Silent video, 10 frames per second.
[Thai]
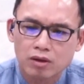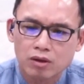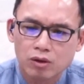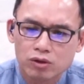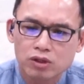
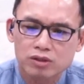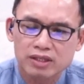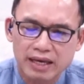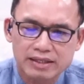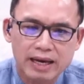รู้สึก
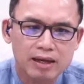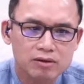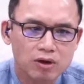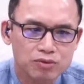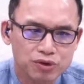เสียใจแล้ว
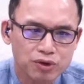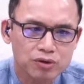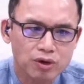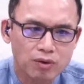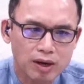ตอบสนอง
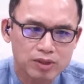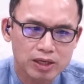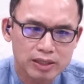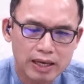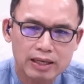ต่อความเสีย
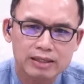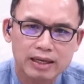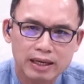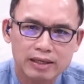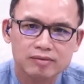ใจนั้นอย่า
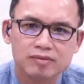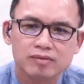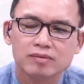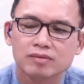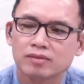งไร
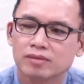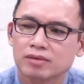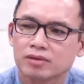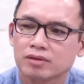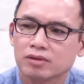
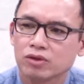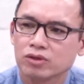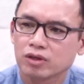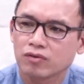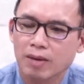รู้
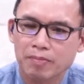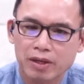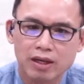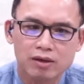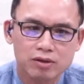สึกว่าผิด
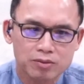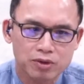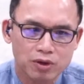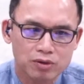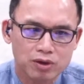แล้วตอบส
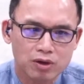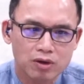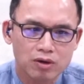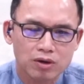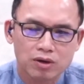นองต่อ
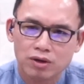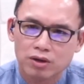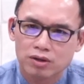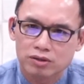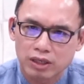
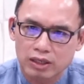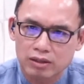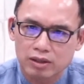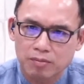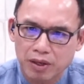สิ่ง
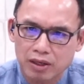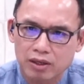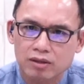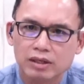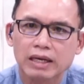ที่ผิด
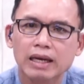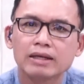อย่างไร